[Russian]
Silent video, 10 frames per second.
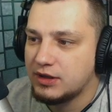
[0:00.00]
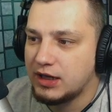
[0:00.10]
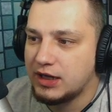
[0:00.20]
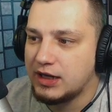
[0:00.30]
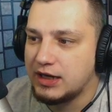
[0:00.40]

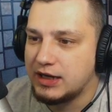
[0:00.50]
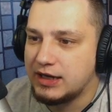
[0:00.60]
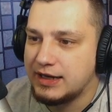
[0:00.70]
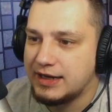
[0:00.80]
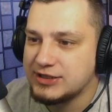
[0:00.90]

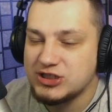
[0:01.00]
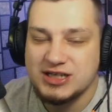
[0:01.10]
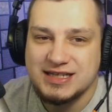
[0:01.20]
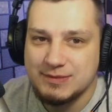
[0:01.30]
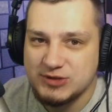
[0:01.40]
А,
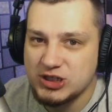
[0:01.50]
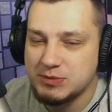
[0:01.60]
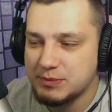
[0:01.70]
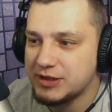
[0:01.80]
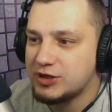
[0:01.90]
честно,
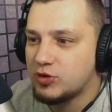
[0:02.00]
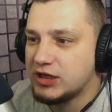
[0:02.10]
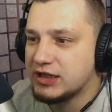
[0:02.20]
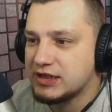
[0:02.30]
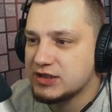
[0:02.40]
чем-то
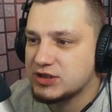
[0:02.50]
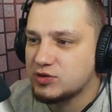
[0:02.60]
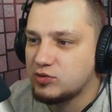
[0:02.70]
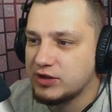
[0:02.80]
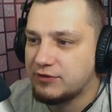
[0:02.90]
прикольно
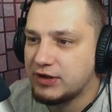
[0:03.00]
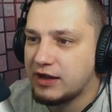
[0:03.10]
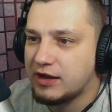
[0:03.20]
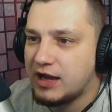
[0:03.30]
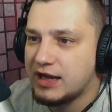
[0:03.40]
Кицуни,
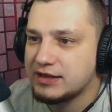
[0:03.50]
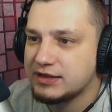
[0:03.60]
Флайрайт,